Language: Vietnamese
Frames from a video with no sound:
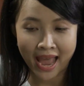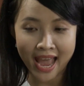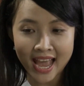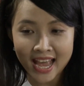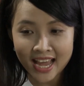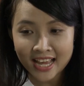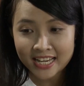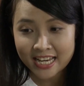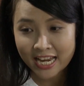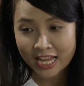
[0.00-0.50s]

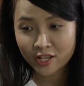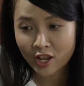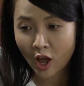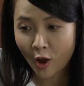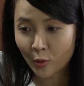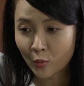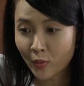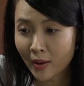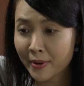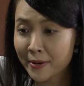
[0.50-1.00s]
má
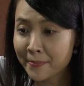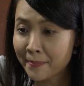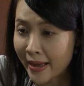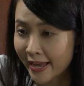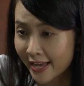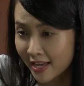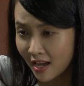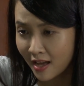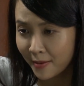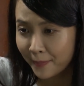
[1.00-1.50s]
điện thoại bên
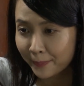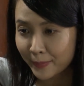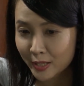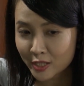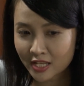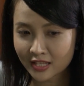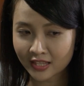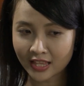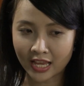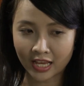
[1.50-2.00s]
bên mỹ á
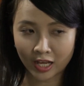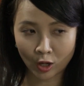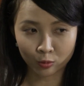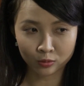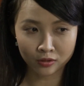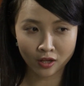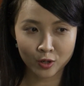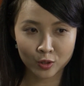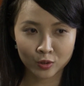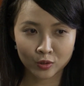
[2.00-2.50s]
má xin tiền
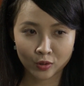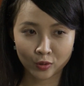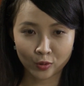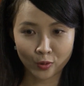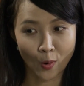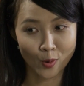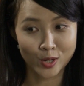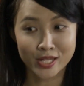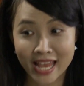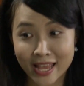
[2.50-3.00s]
cổ tư
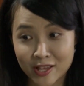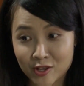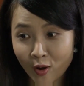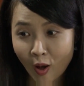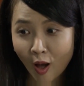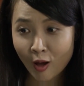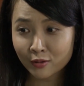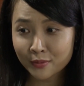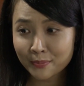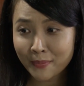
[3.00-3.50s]
đổi xe
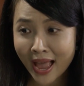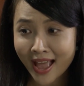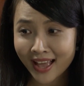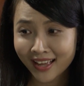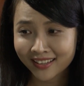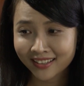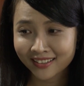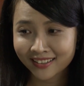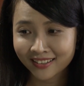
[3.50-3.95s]
cho con đi má